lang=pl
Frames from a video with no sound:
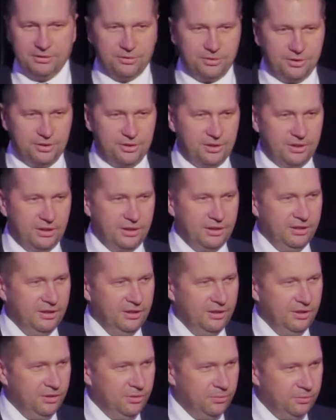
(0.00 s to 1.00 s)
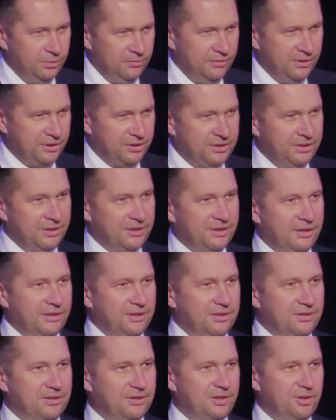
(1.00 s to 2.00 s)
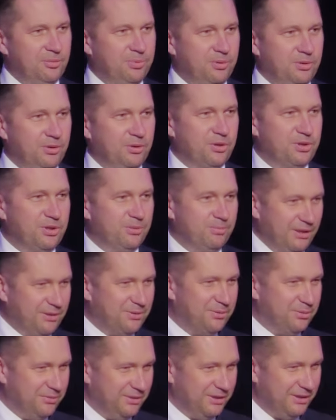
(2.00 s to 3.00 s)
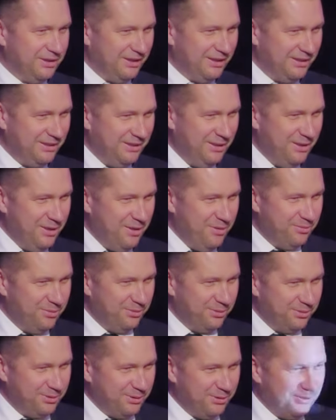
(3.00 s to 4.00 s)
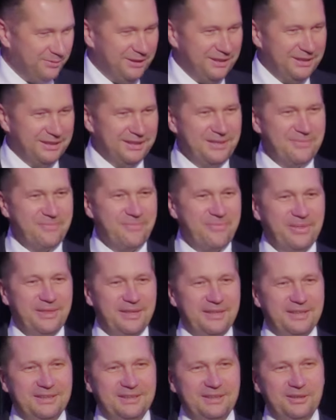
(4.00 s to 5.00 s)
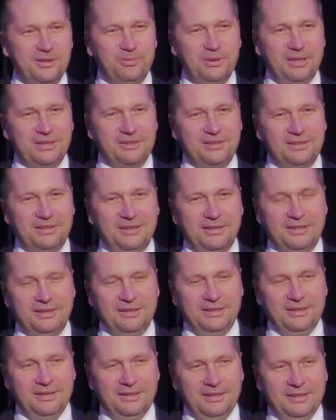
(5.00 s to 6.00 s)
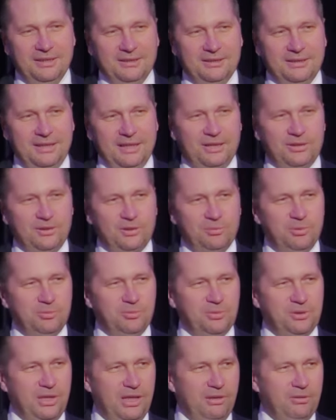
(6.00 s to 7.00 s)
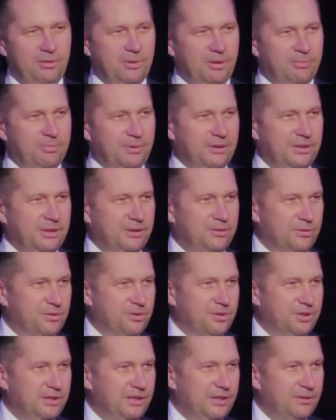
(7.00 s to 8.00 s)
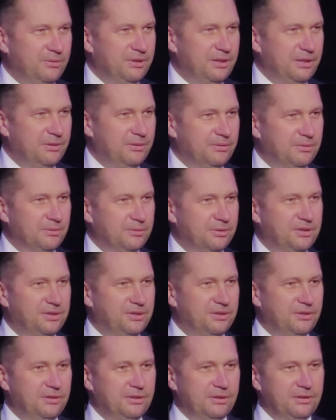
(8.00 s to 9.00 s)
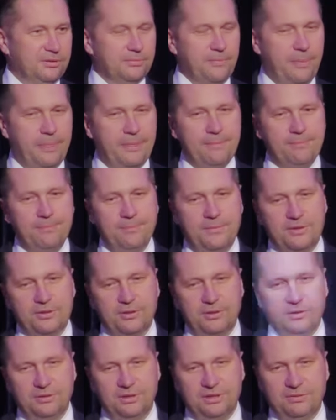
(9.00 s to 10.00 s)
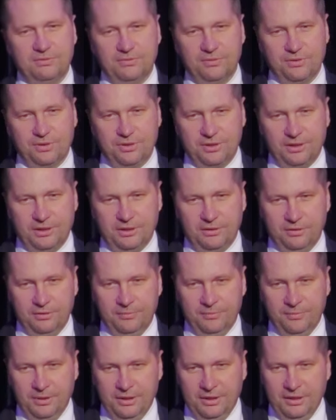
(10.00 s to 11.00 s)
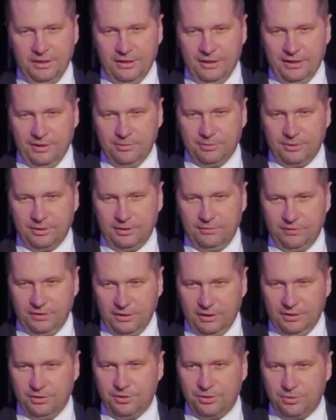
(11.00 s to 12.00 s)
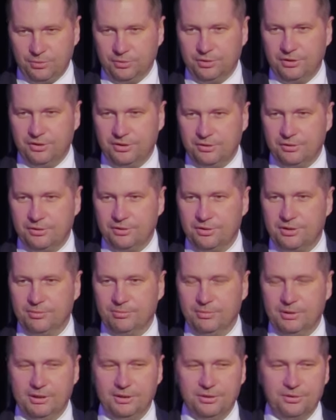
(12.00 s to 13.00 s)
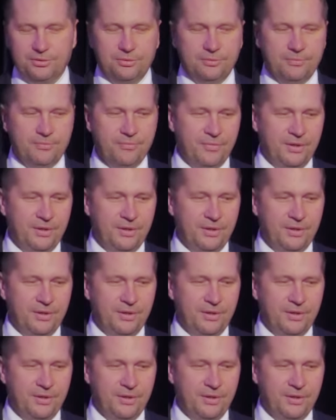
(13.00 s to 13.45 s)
do życia Uniwersytet Kaliski po 18 wiekach funkcjonowania tego miasta. Tak sobie myślałem, jak pan rektor czytał całą tą historię szkolnictwa wyższego nauki w Kaliszu, historycznym Kaliszu,